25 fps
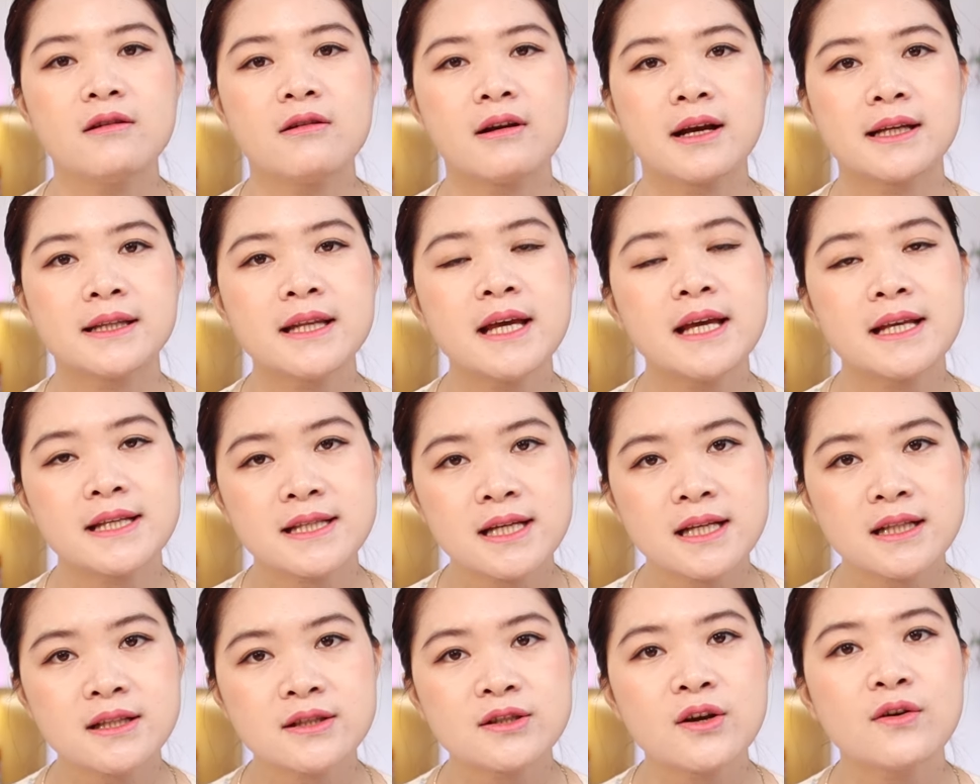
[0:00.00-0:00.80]
được cái thể
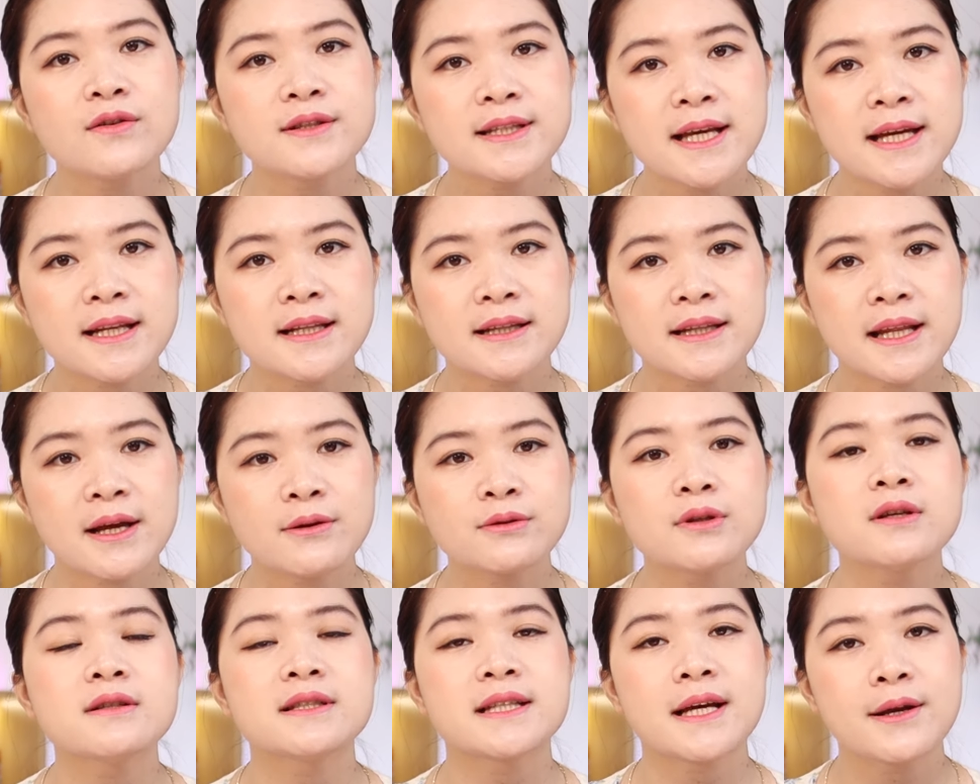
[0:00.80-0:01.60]
chất rõ rệt
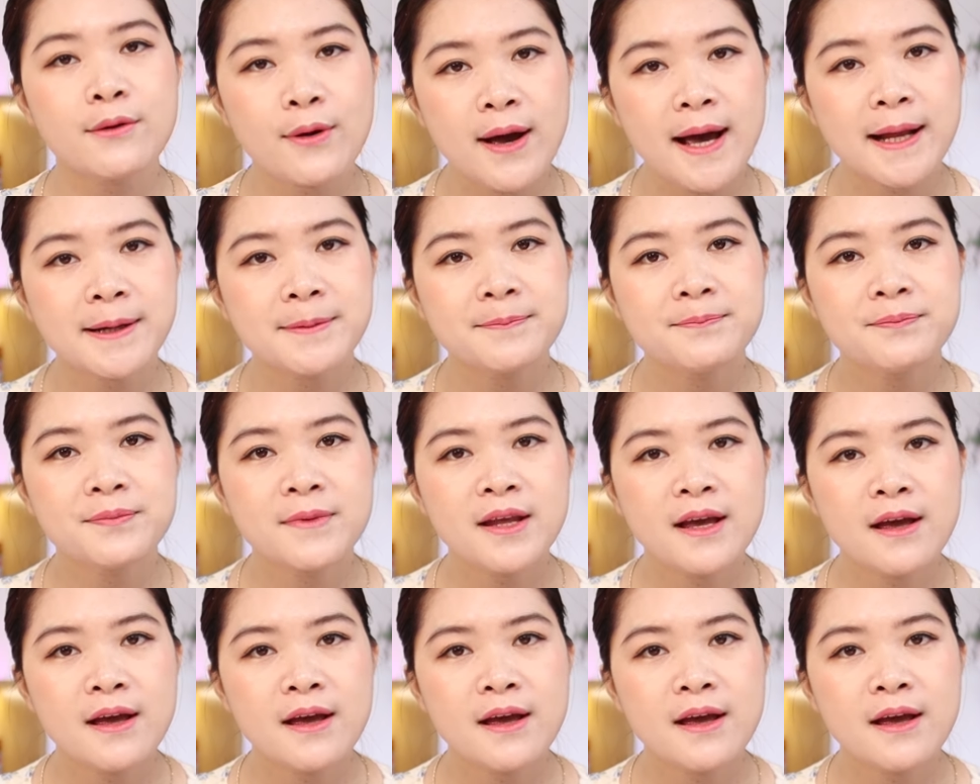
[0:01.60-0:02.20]
theo từng giai đoạn.